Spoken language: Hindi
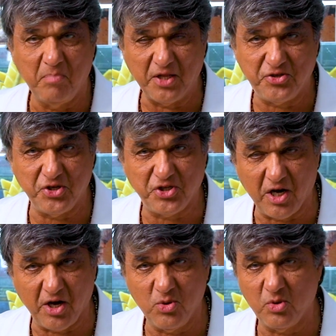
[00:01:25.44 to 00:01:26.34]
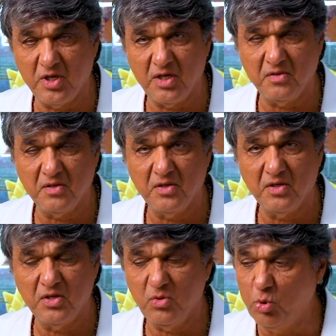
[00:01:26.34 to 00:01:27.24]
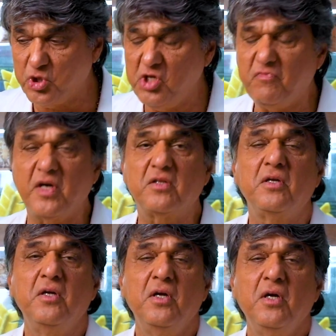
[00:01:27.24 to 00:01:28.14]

बातचीत चल रही होगी उसी वक्त